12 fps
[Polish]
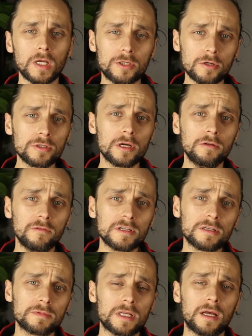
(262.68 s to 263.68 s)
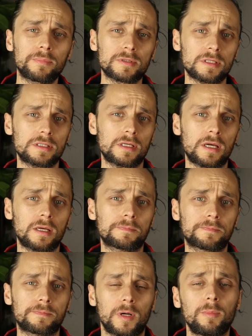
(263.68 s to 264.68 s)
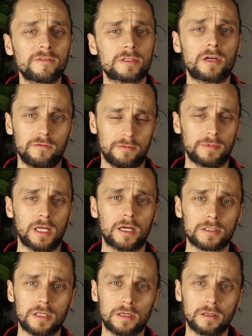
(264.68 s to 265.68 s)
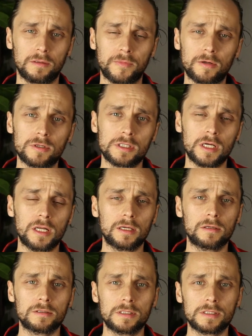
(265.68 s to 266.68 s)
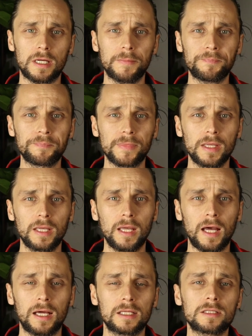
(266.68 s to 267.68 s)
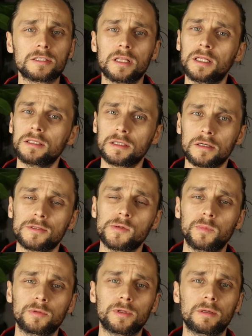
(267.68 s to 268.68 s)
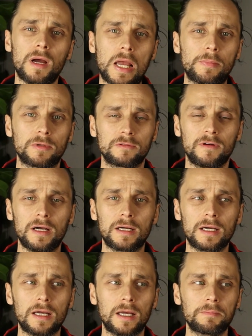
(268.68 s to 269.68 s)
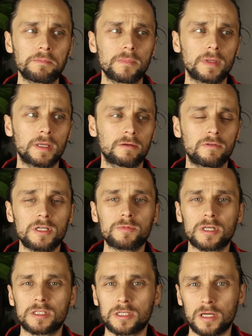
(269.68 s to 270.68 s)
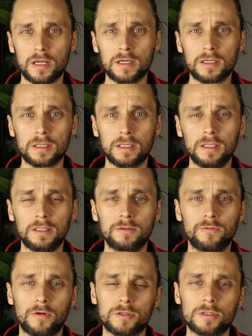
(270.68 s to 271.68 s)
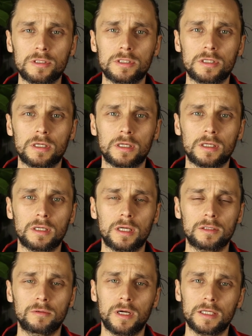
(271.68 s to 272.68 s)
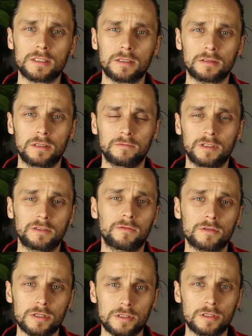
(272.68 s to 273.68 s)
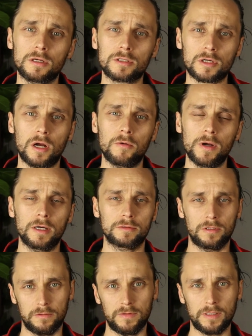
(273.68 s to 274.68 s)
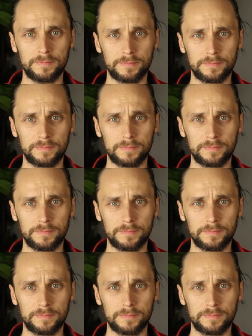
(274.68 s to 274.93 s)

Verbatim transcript: Książkę uważam za pozycję obowiązkową dla każdego nauczyciela i rodzica, ale też dla tych osób, które mają odwagę wyjść przed szereg i tworzyć e, edukację od nowa, tworzyć szkołę od nowa.